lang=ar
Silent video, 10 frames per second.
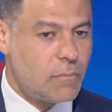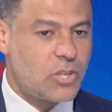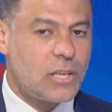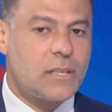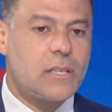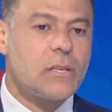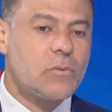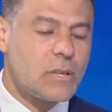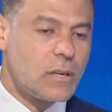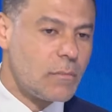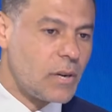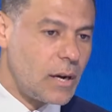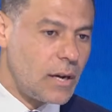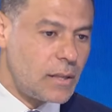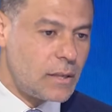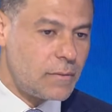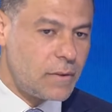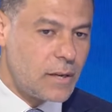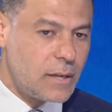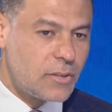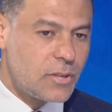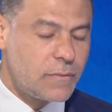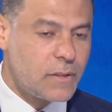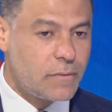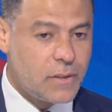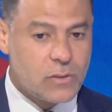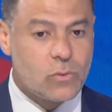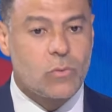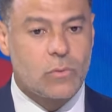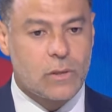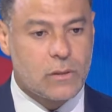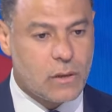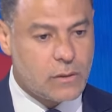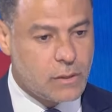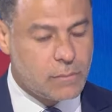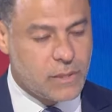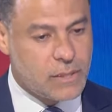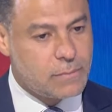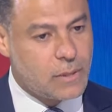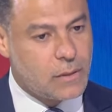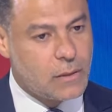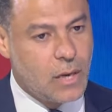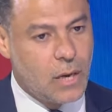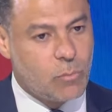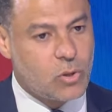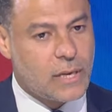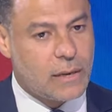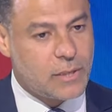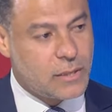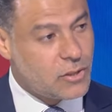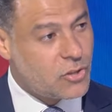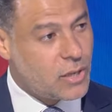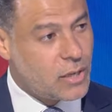مش قادرين نوصل للمرحله دي فانا شايف ان في سوء للتخطيط بالنسبه لمنتخبات الناشئين